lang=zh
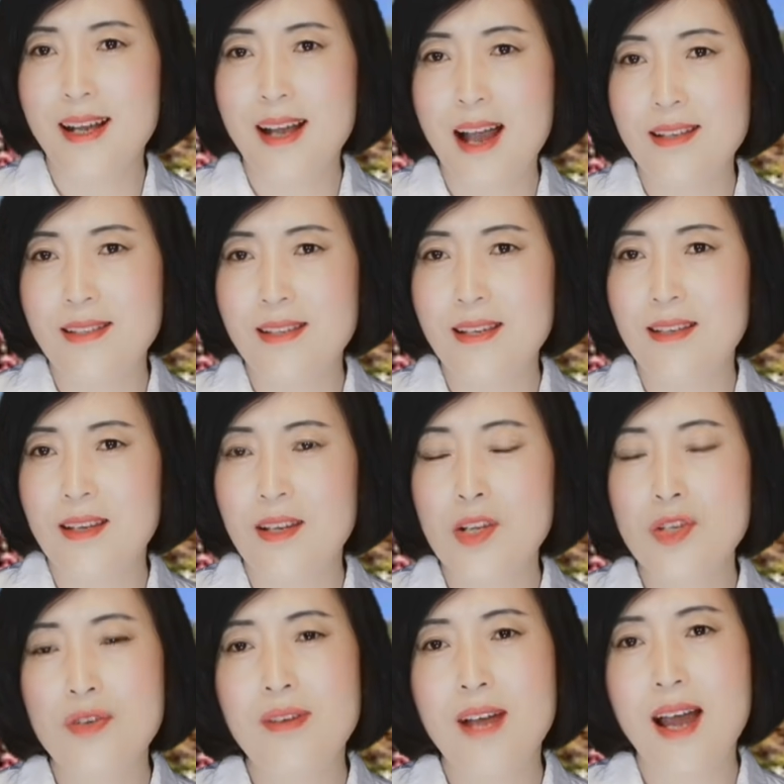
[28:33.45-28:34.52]
感谢您的
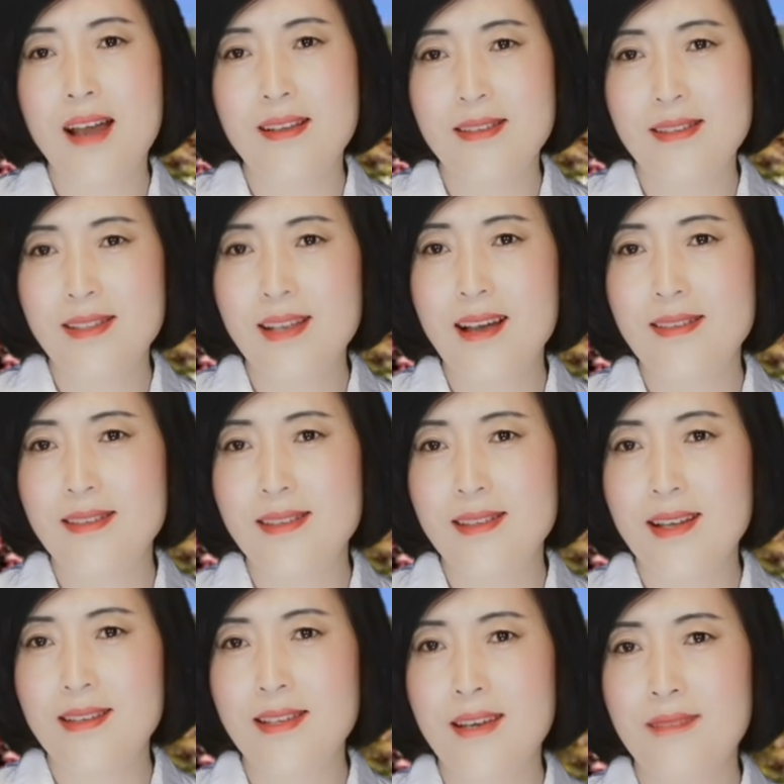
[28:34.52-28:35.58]
收看，下次
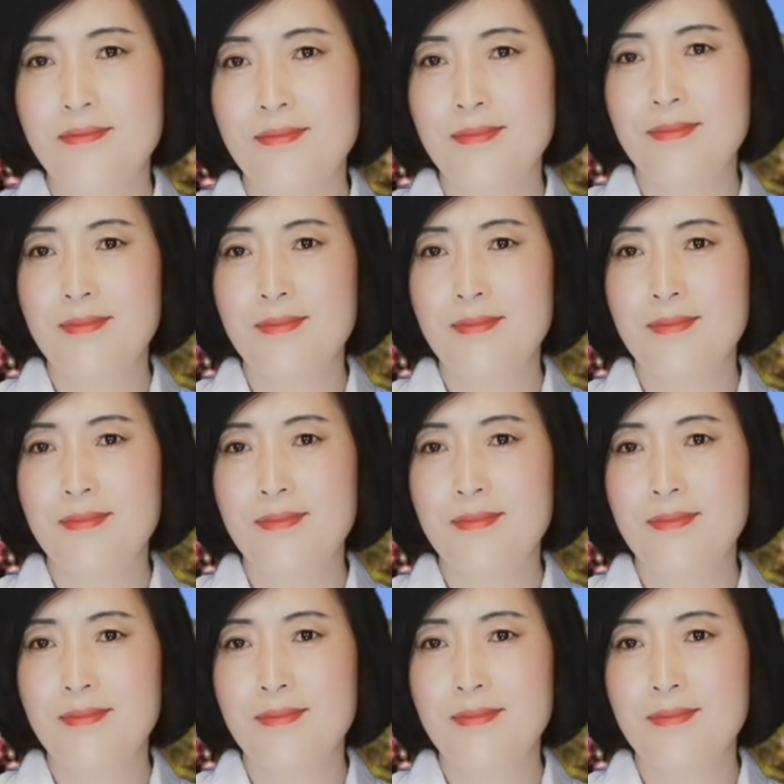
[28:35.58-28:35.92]
再见。